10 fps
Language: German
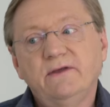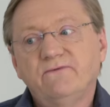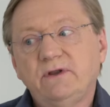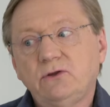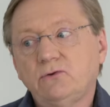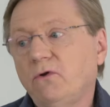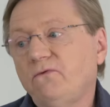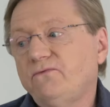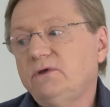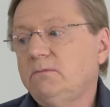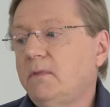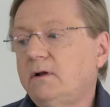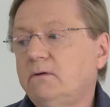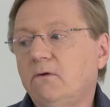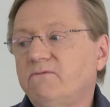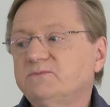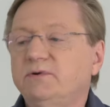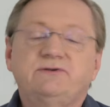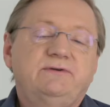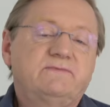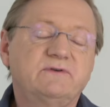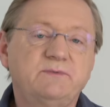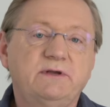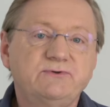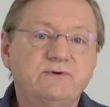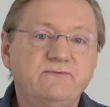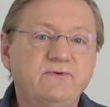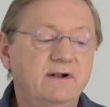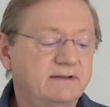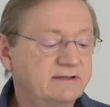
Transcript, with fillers: wenn ich irgendwie mal irgendwas passiert, was mir nicht so gefällt.